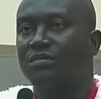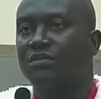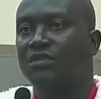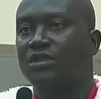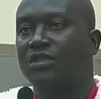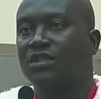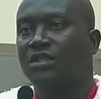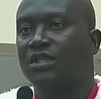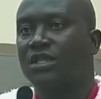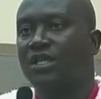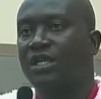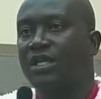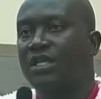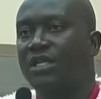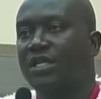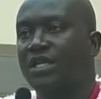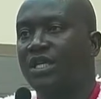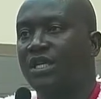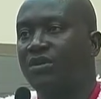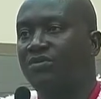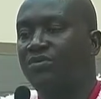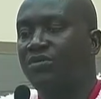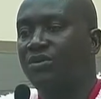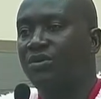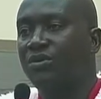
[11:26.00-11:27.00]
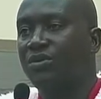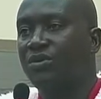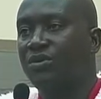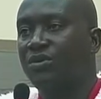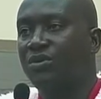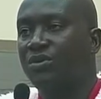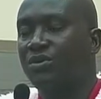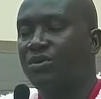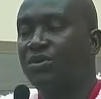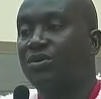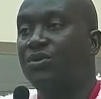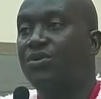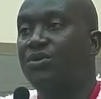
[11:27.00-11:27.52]
qui est intervenue
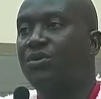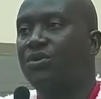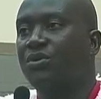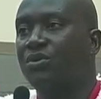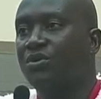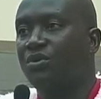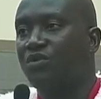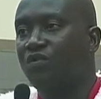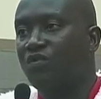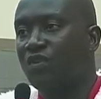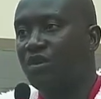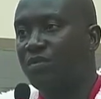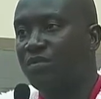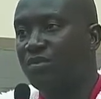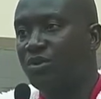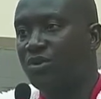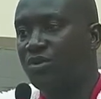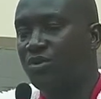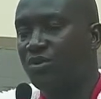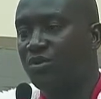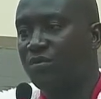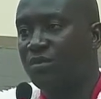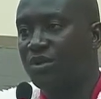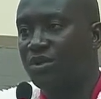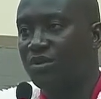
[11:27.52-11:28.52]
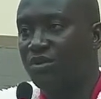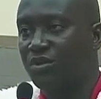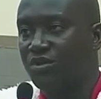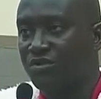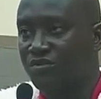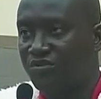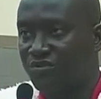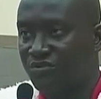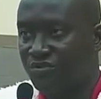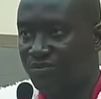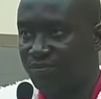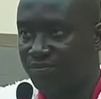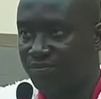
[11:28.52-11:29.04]
le 2 novembre 2009.